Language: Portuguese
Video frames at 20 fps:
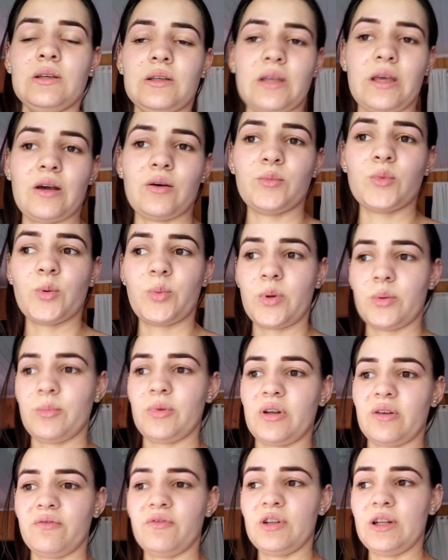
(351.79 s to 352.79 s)
que é o meu
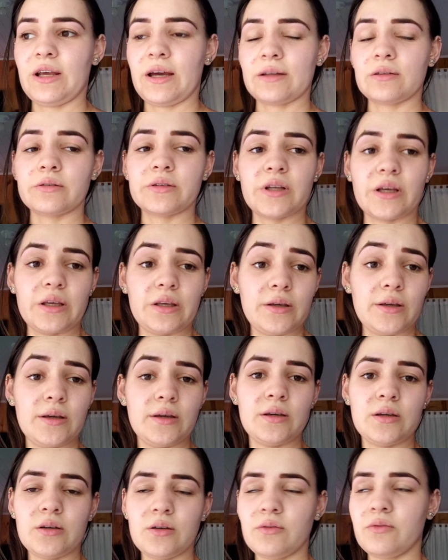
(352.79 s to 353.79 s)
primeiro afilhado, daí
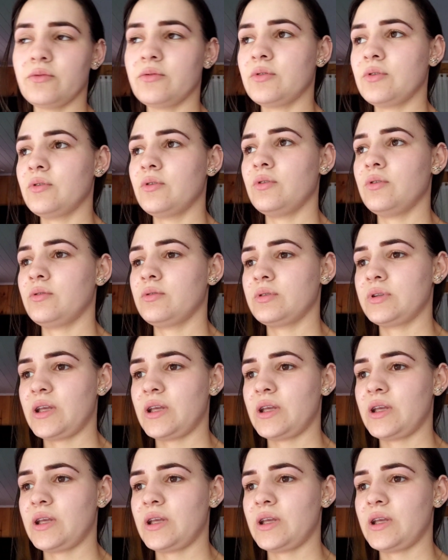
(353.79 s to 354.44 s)
eu vou